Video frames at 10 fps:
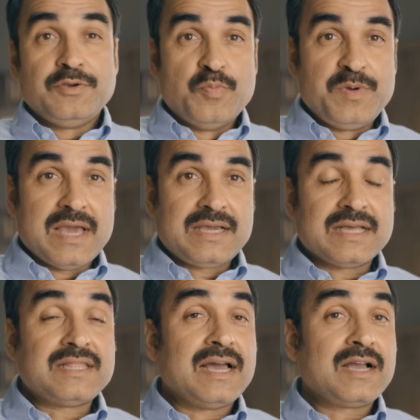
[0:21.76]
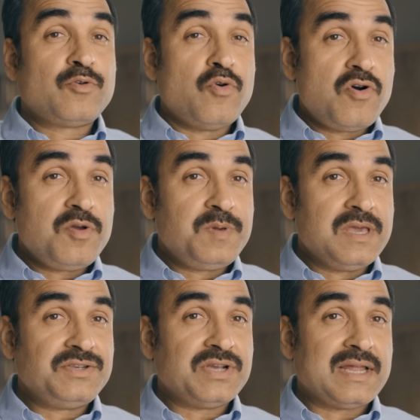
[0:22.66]
ইউপিআই বলে যে কোনো
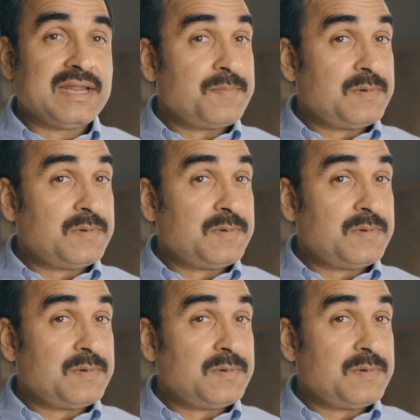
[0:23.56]
অজানা অ্যাপ